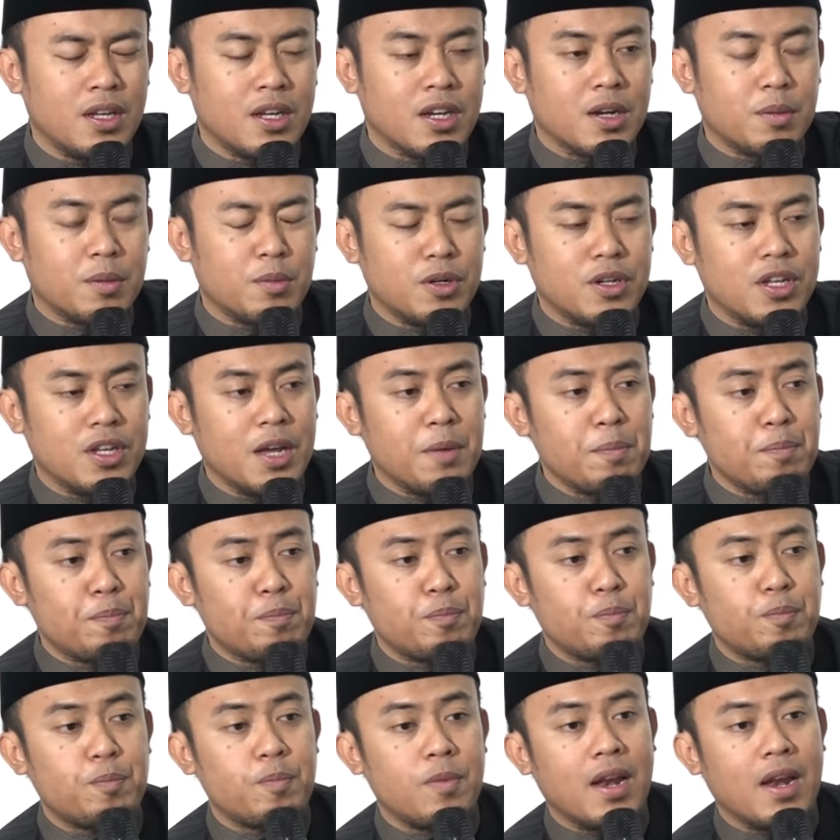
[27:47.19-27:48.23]
Kemudian
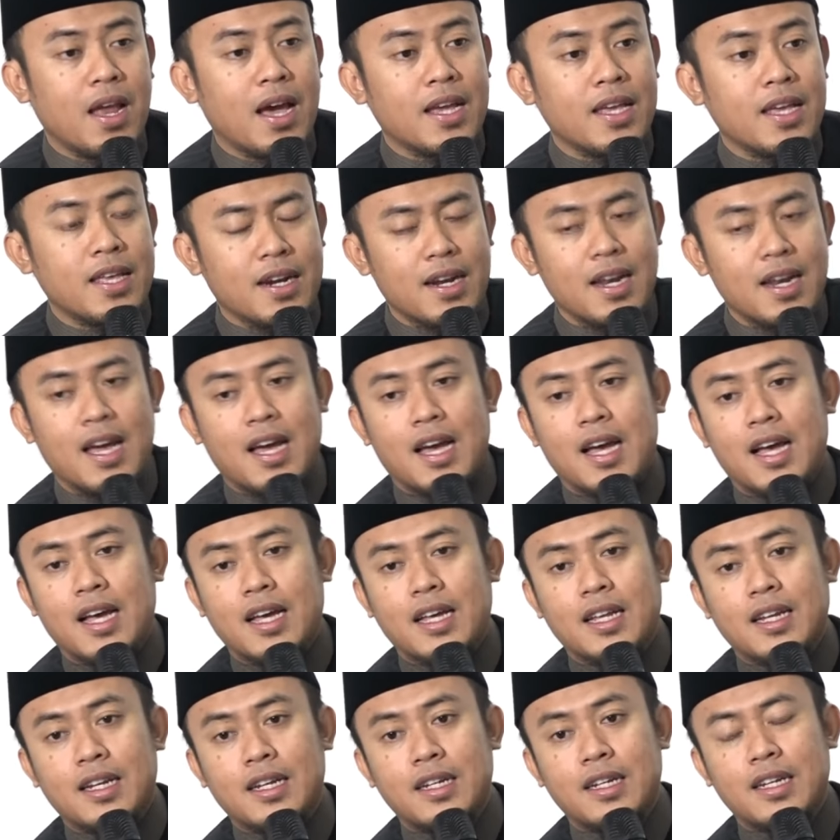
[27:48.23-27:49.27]
lahirlah
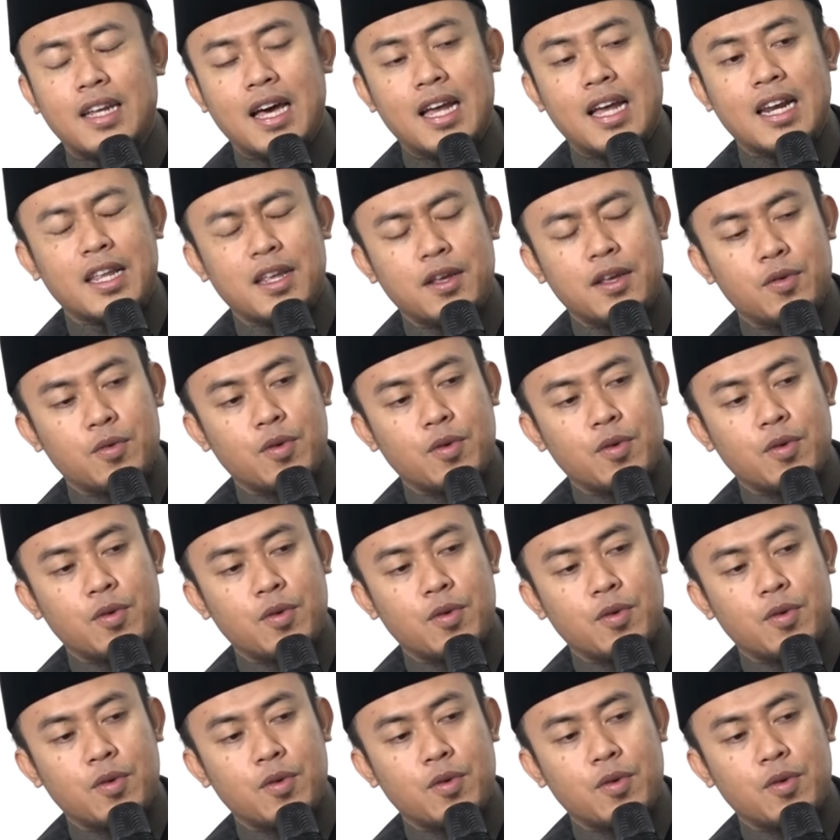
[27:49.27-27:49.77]
dari